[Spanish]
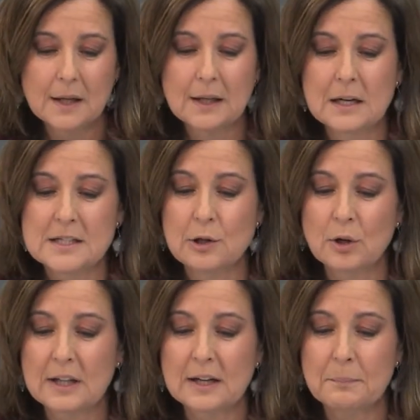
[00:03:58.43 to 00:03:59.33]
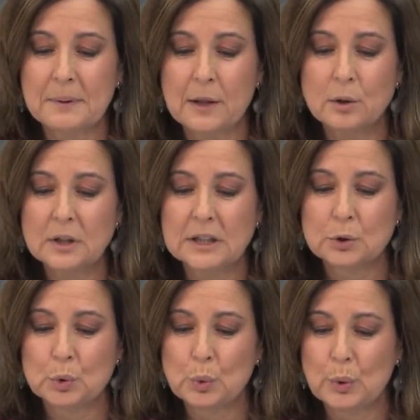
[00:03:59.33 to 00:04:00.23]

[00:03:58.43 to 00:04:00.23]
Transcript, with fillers: Y el señor Díaz de Prado, en su